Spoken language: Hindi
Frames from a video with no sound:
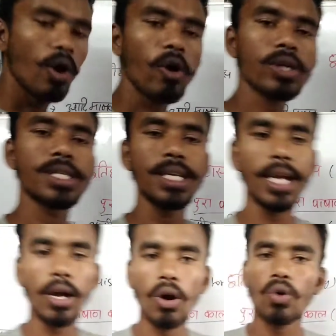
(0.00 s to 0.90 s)
है और
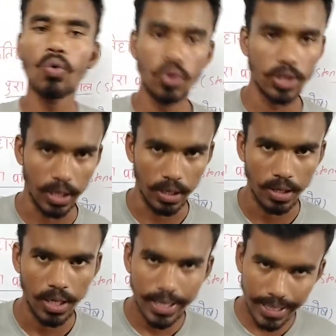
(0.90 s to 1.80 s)
जीना है और कुछ नहीं
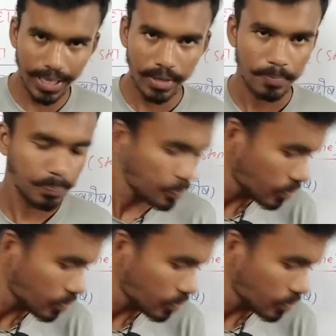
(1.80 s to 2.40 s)
ठीक है